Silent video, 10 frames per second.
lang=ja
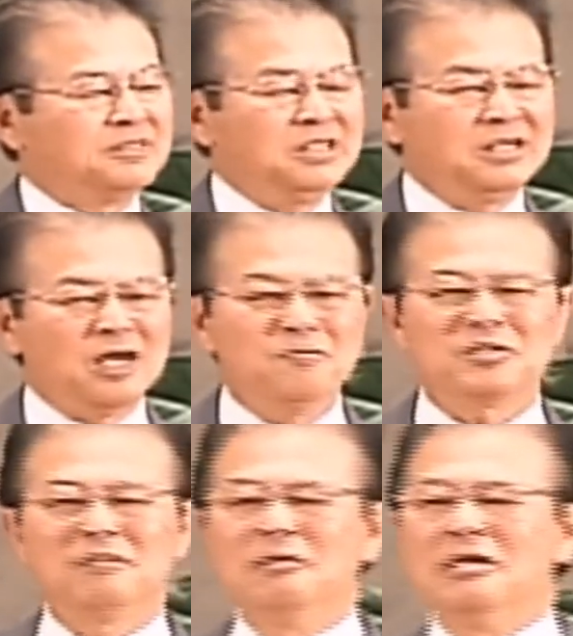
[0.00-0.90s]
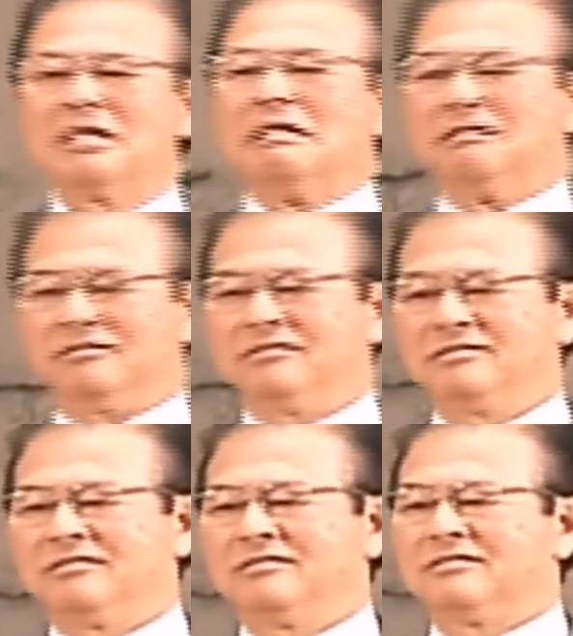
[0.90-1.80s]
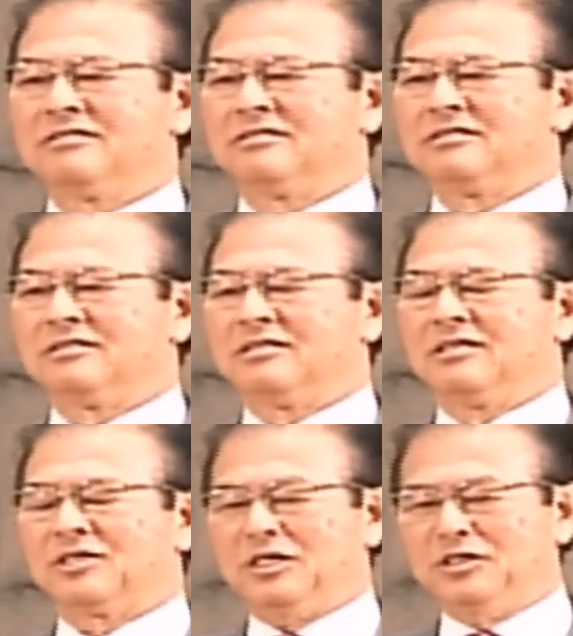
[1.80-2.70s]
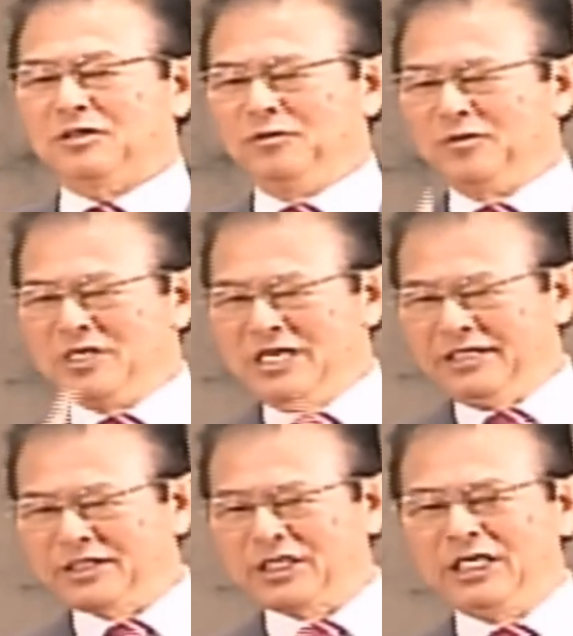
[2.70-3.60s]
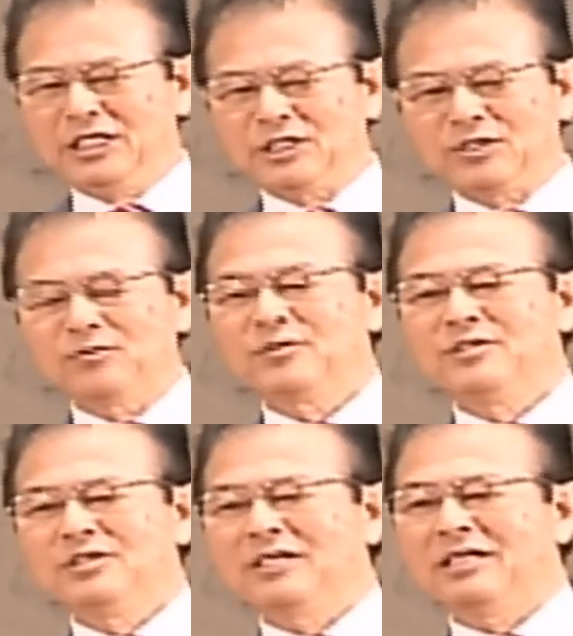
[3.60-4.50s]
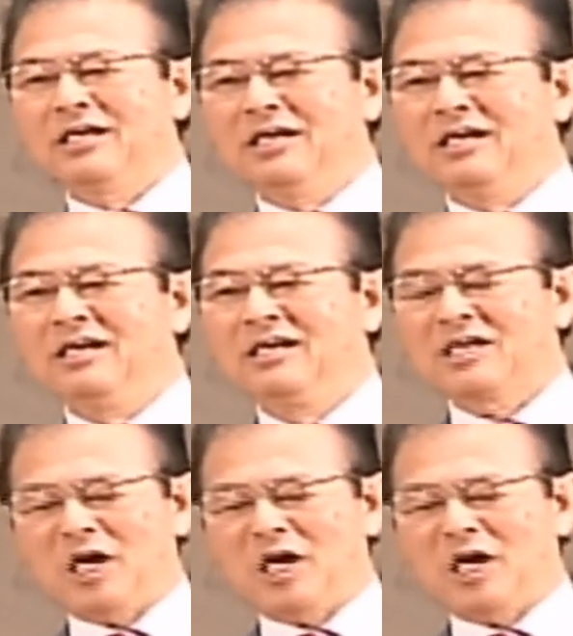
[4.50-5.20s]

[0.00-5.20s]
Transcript: ね、神様はいる。しかしこのイエス・キリストという方が